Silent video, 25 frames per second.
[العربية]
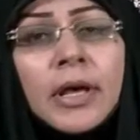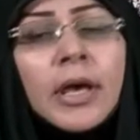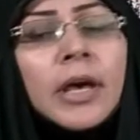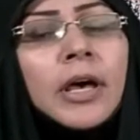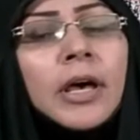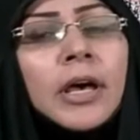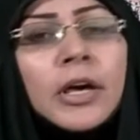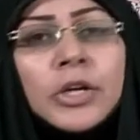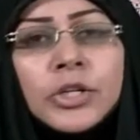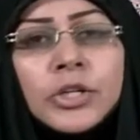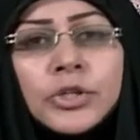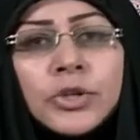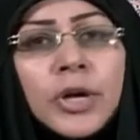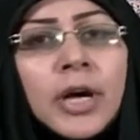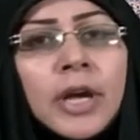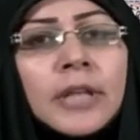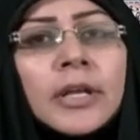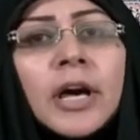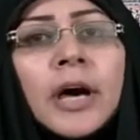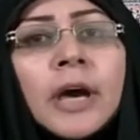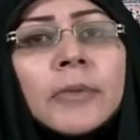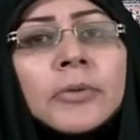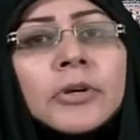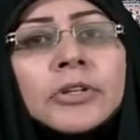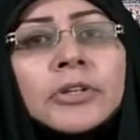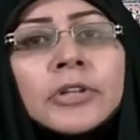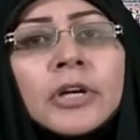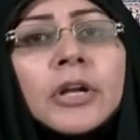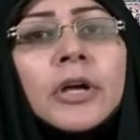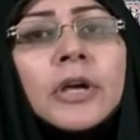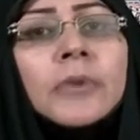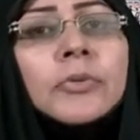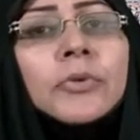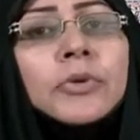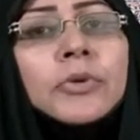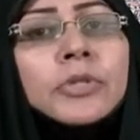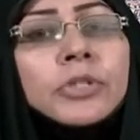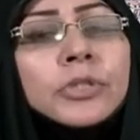الشهداء
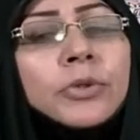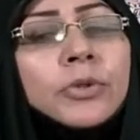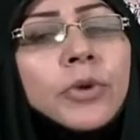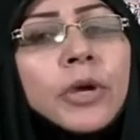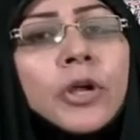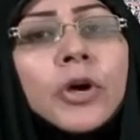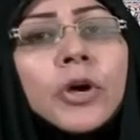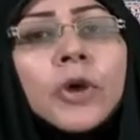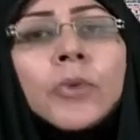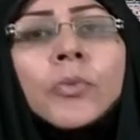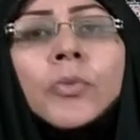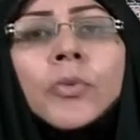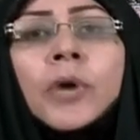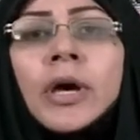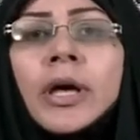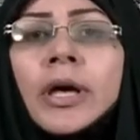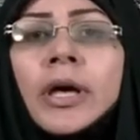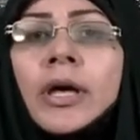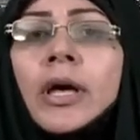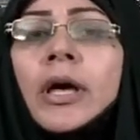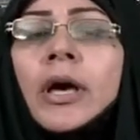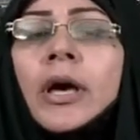محترمون صورهم